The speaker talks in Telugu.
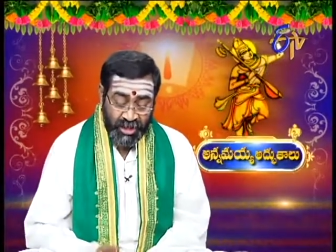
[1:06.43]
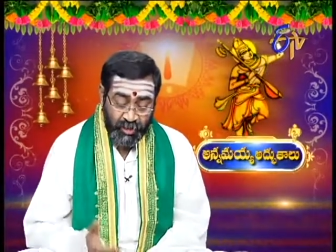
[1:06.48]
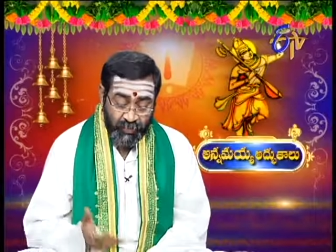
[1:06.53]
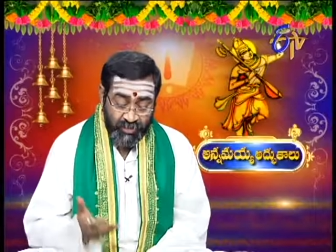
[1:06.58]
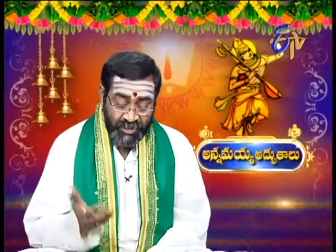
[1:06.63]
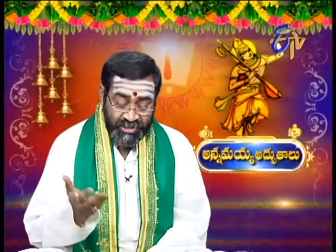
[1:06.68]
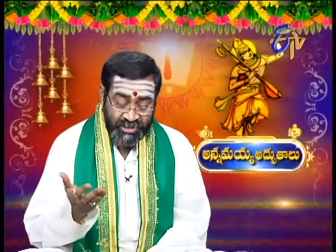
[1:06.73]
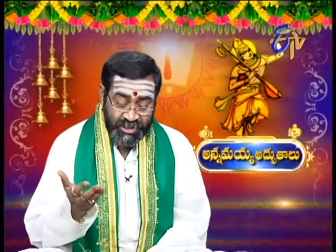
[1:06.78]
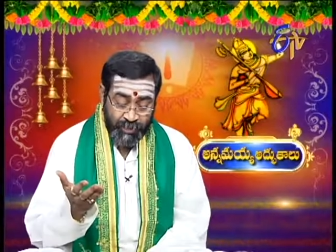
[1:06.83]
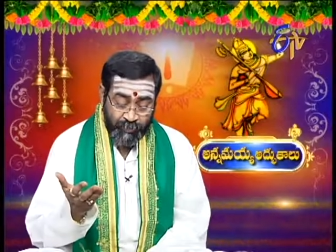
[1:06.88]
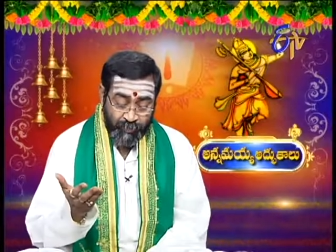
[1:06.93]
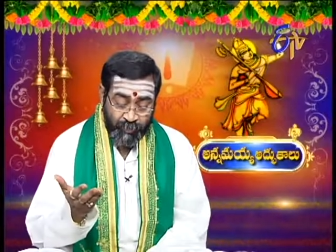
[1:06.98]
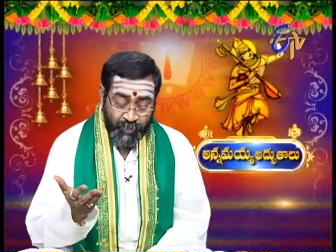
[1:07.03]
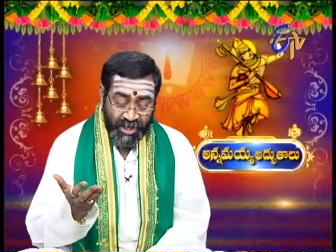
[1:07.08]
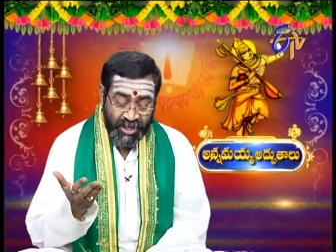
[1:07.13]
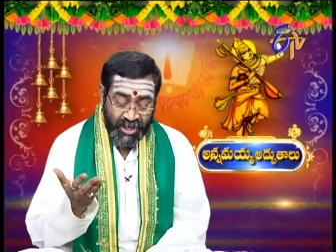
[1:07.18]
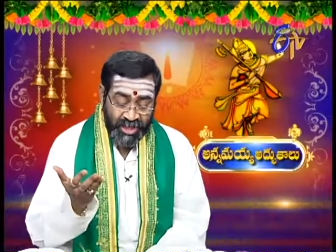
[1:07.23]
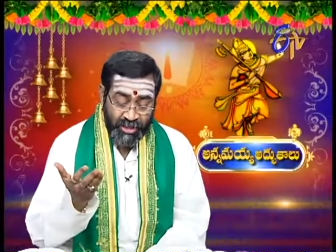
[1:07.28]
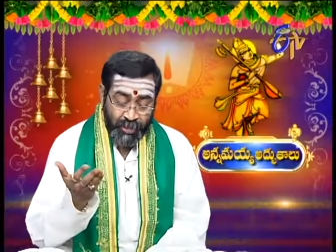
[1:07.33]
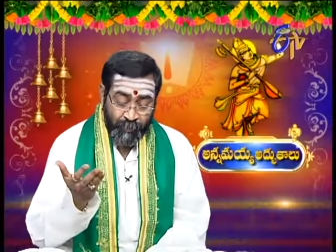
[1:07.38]
ఏమి
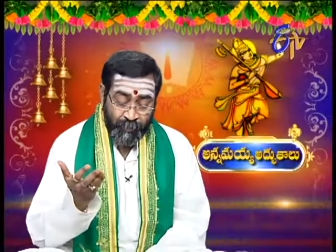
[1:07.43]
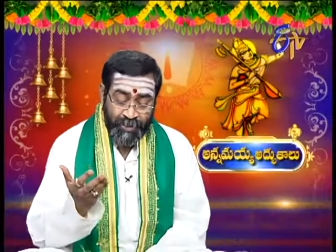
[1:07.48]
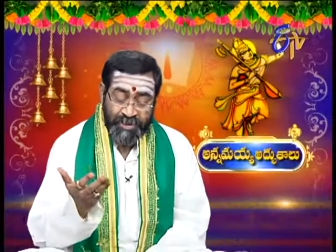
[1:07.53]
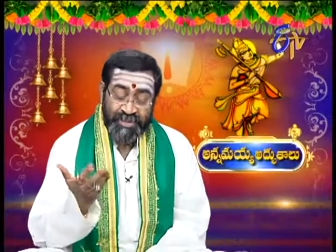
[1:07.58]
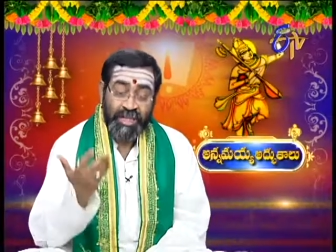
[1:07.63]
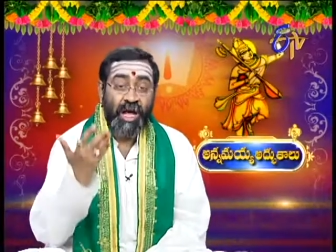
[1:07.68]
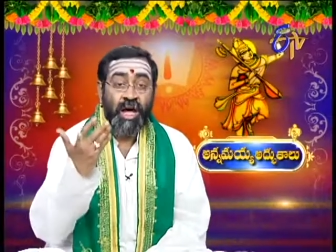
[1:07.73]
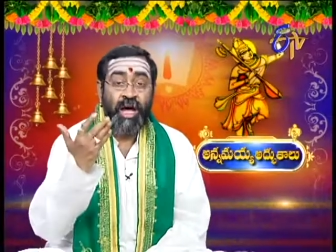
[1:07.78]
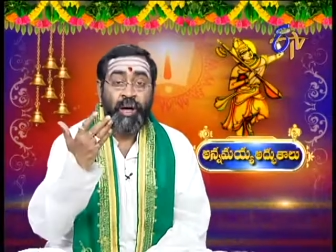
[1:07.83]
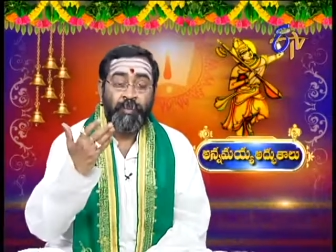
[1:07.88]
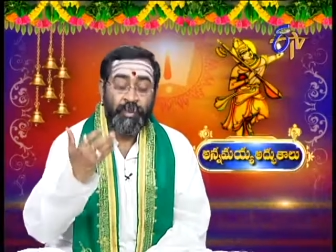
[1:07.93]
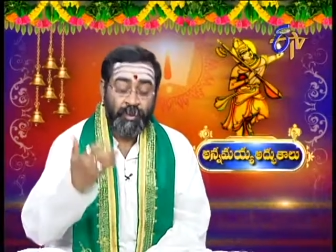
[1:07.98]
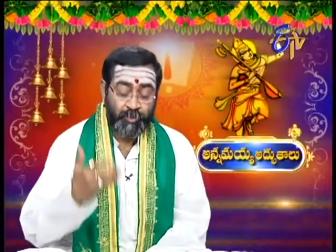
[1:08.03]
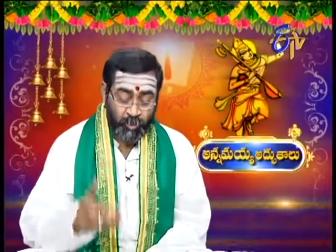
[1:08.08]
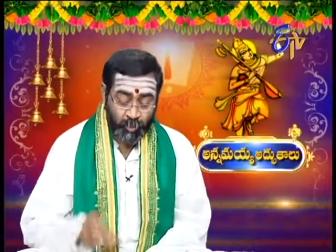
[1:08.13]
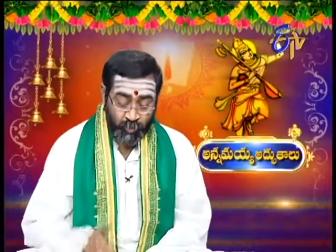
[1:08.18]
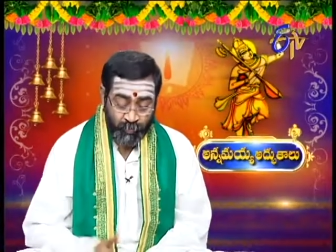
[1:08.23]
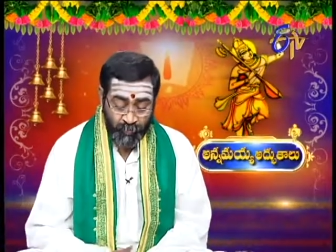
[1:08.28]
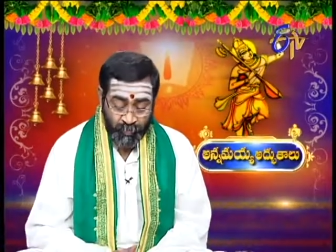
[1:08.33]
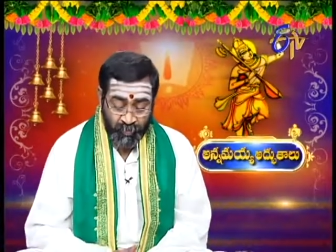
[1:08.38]
చెప్పేది
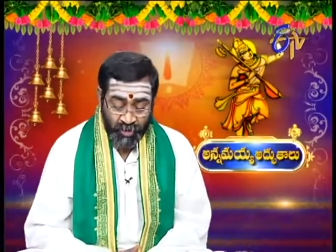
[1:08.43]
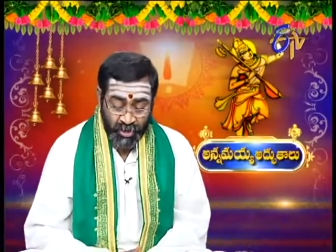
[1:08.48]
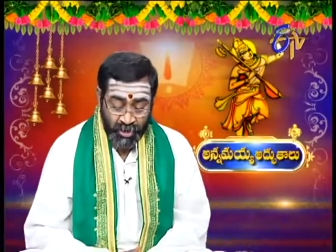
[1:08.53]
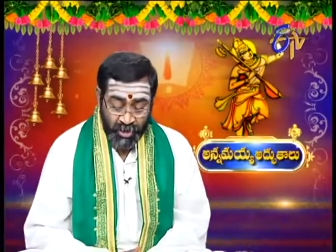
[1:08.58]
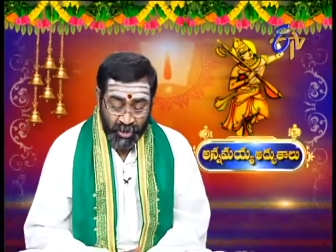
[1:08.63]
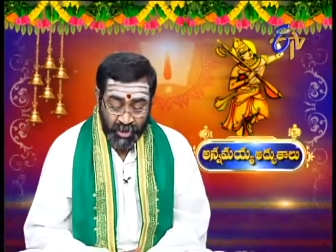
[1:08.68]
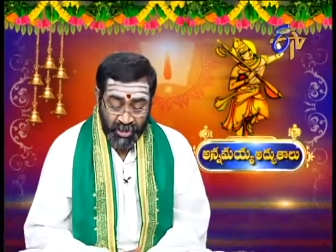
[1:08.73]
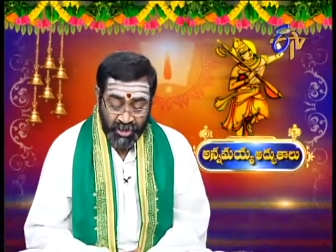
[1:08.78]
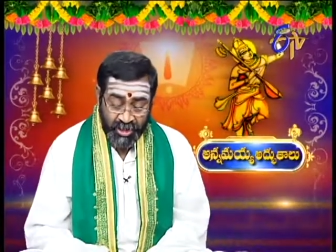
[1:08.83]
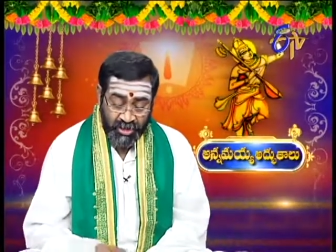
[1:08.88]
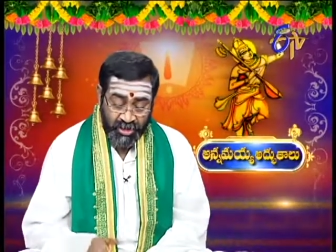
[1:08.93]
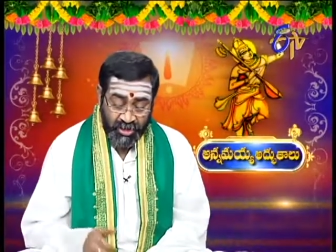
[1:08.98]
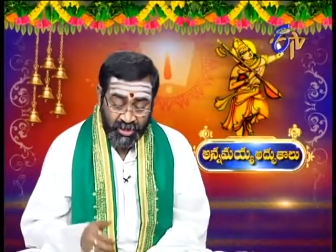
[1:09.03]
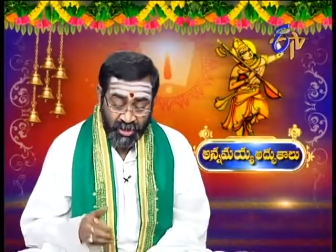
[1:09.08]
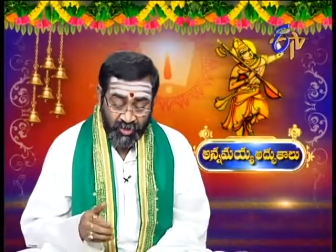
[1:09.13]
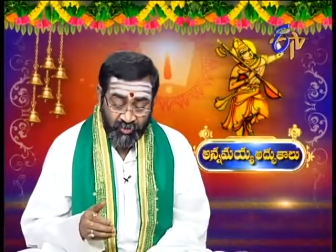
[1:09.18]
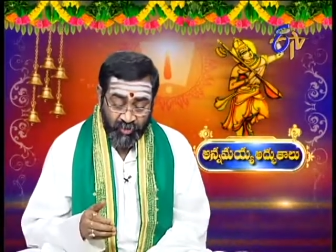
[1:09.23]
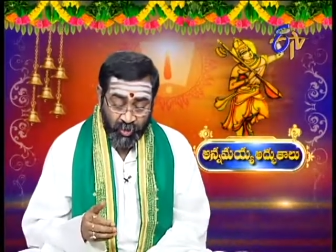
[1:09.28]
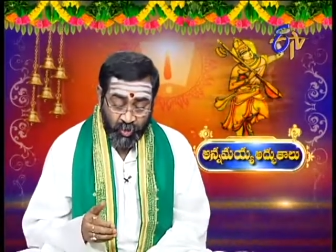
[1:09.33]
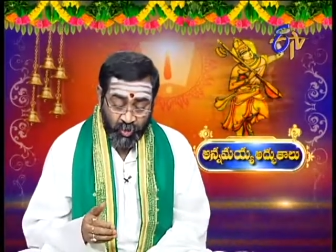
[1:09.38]
ప్రతాపము
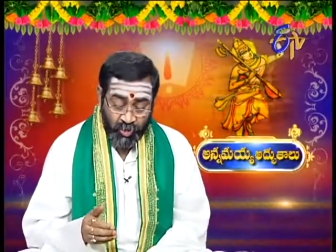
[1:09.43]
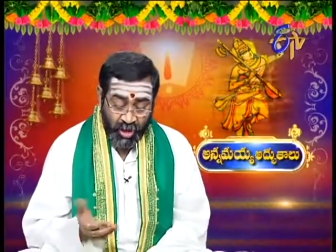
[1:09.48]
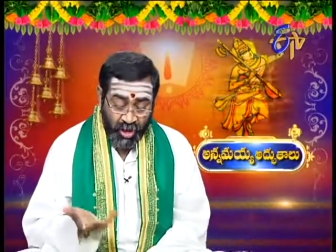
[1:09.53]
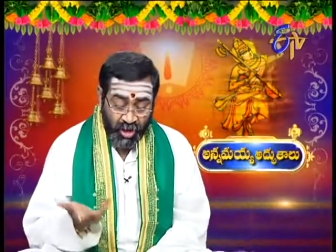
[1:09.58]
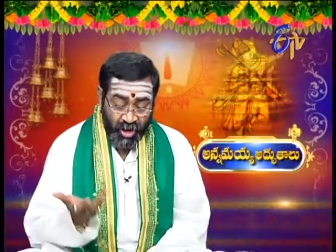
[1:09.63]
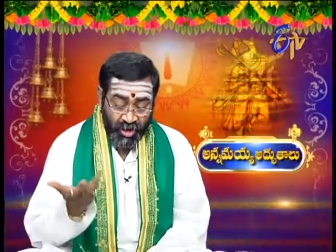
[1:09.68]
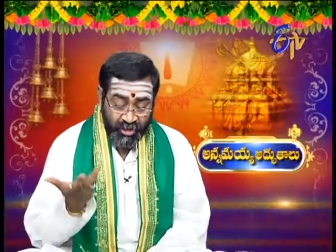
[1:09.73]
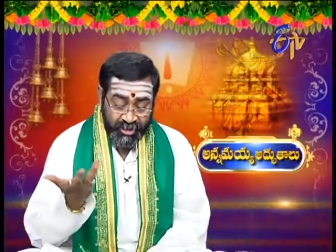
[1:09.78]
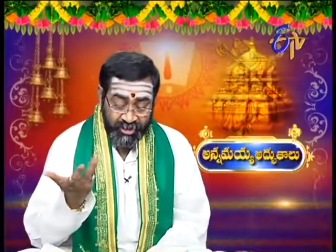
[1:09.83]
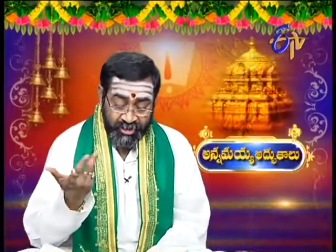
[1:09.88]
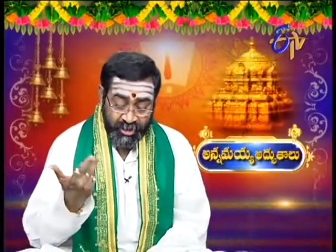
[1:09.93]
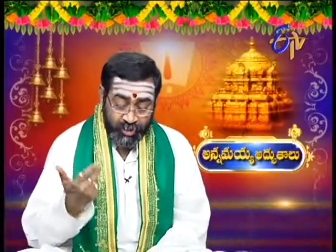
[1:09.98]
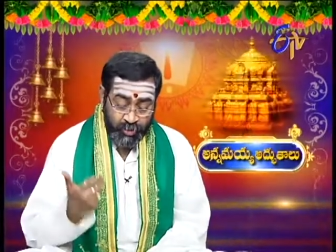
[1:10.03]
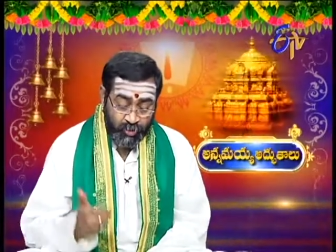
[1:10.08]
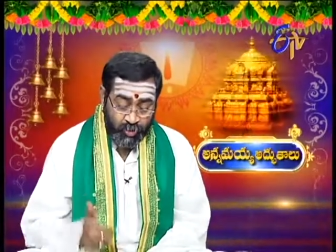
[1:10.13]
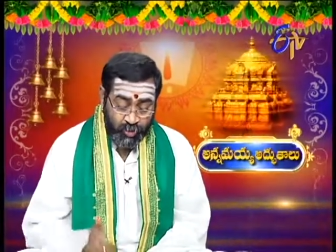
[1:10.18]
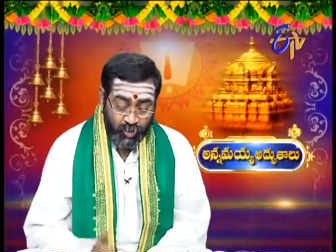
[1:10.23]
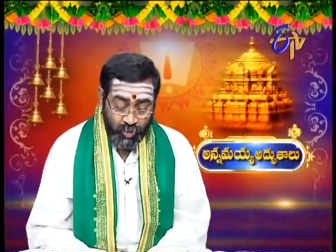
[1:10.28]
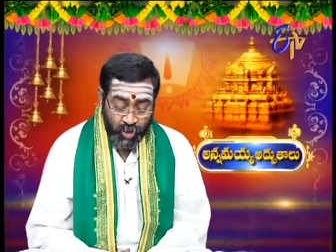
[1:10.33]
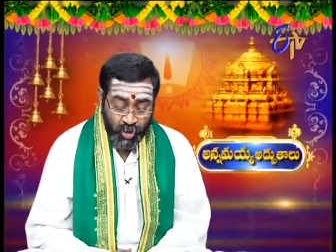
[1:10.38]
ఎట్టి
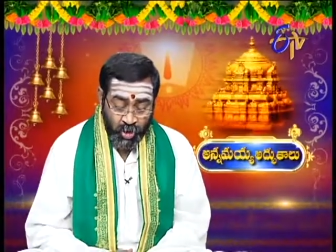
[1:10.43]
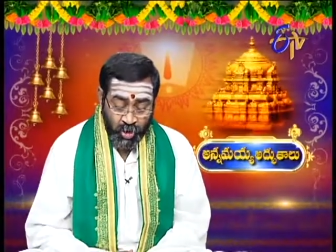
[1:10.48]
విలుకాడితడు